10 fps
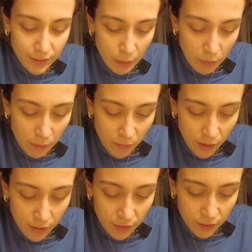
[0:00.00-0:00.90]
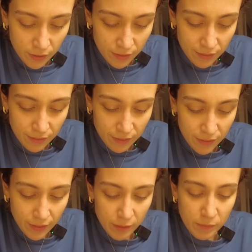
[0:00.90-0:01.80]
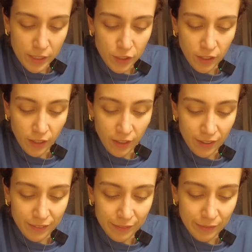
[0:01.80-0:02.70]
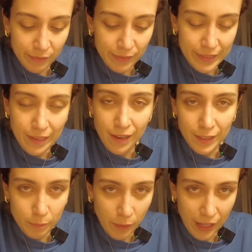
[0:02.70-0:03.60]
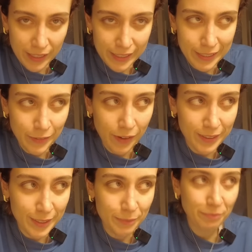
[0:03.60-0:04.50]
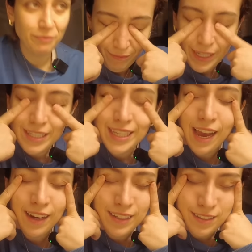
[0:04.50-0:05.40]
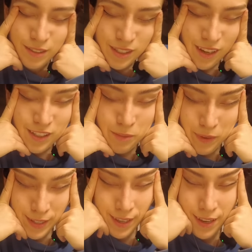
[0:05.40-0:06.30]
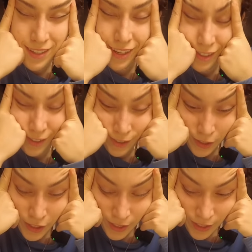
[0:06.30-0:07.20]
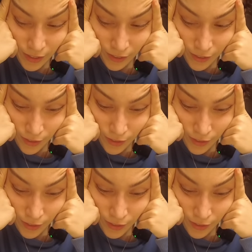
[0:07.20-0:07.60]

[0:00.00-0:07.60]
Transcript: sabah Marla'nın Tarım ilçede sağlık belgesi var. Biraz gerginiz. Sadece bazen yasaklıklar için sıkıntı